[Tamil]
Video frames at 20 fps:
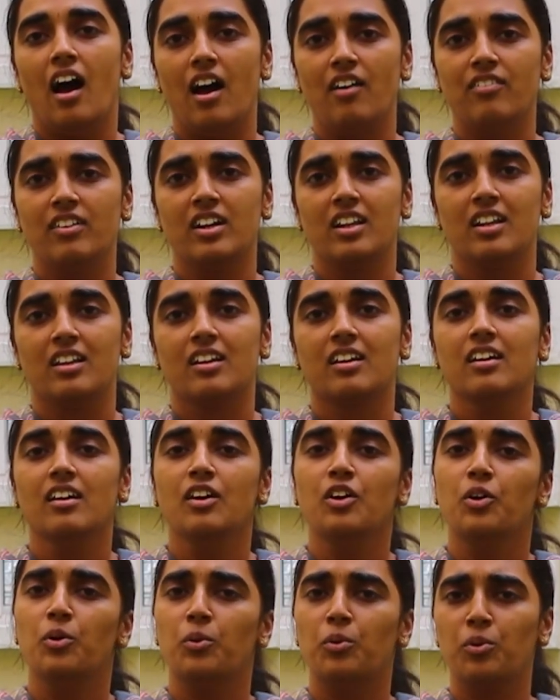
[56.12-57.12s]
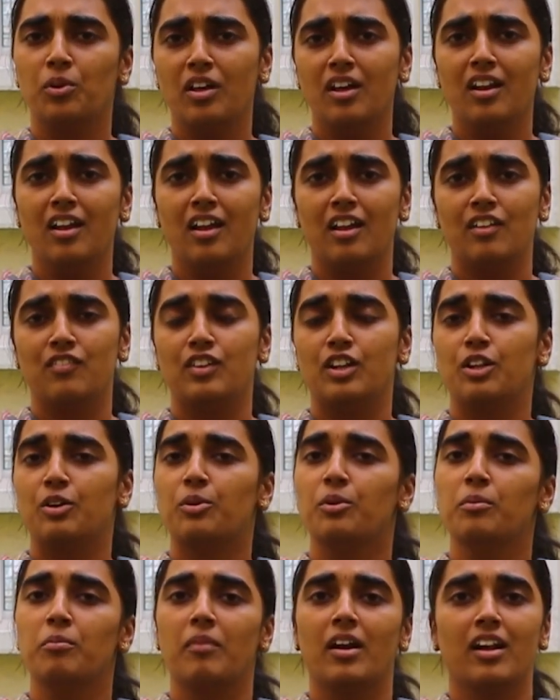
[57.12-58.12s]
அவங்களுக்கு உடல்
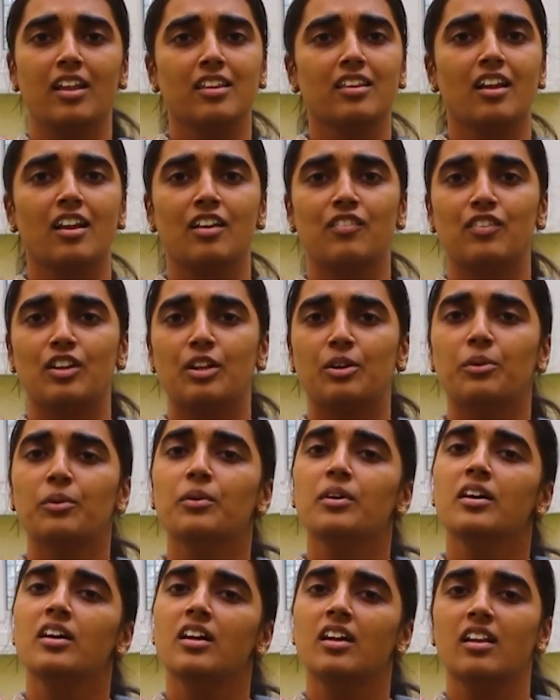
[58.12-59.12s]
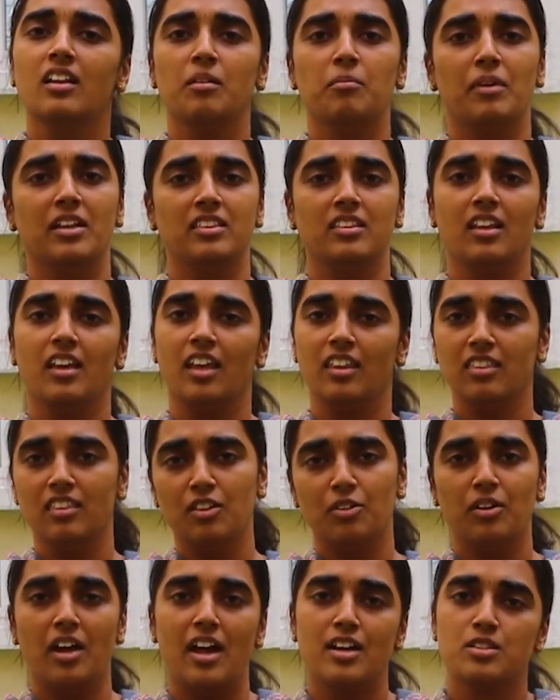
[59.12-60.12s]
அளவுலையோ மனதளவுலையோ இல்லை மற்ற
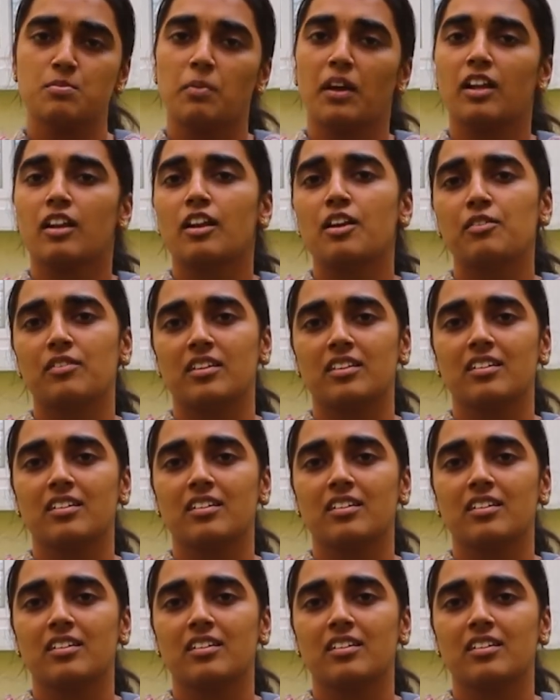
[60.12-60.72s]
எந்த ஒரு ஆஸ்பெக்ட்லேயும்